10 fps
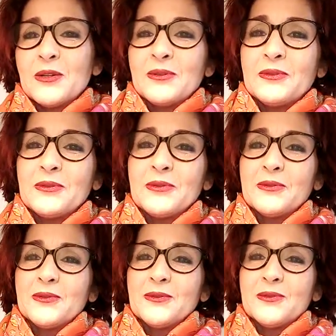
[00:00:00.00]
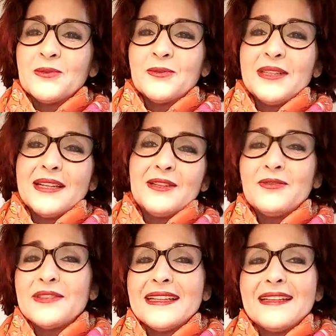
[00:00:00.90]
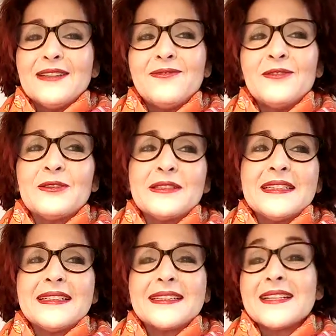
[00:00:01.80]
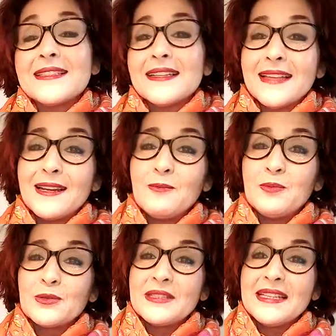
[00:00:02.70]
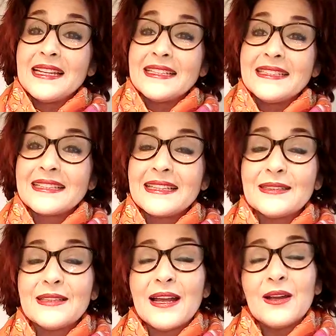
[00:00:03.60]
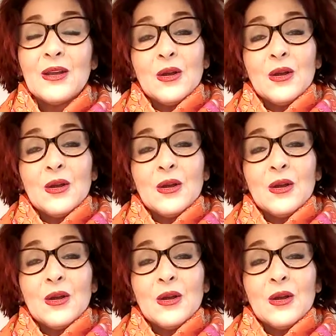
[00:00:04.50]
ويعني في التليفون كانت عندها لابوز ديالها ديال الغدا